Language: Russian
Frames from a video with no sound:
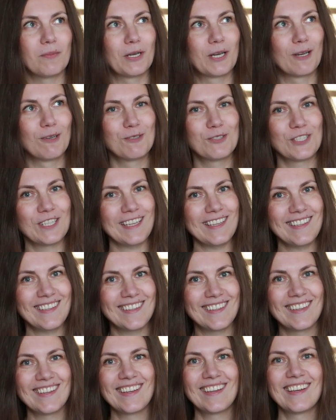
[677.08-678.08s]
приключение,
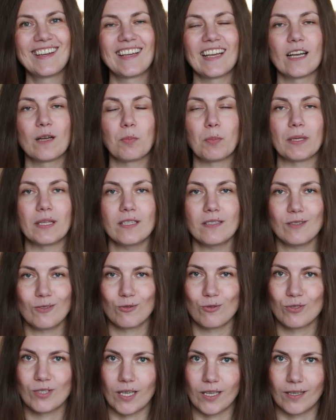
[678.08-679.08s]
как
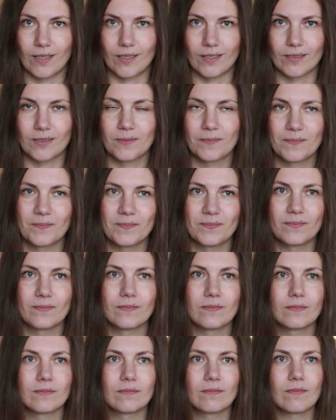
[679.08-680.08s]
поездку за город.
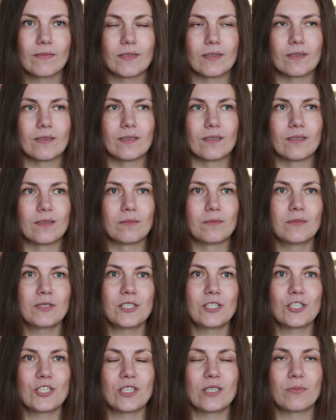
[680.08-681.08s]
А, мы
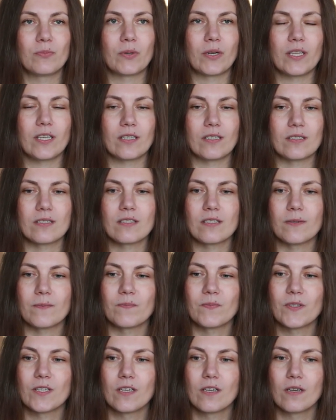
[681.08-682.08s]
решили проехаться
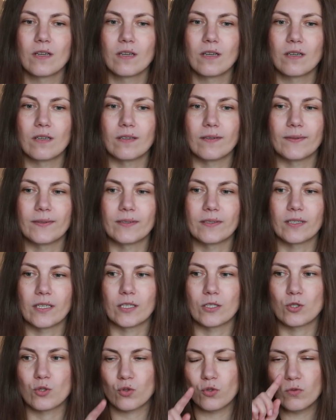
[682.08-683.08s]
а,
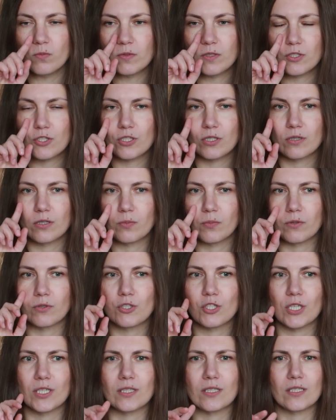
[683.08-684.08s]
кольцом, значит, это
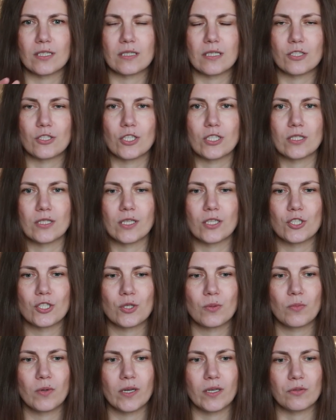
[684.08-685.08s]
получается, если я сейчас не
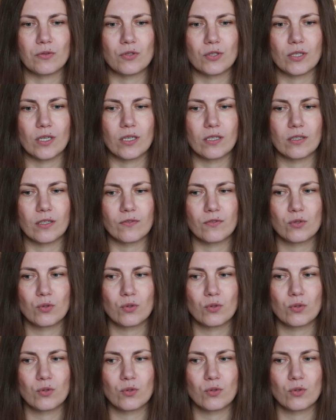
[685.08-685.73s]
ошибаюсь, как-то в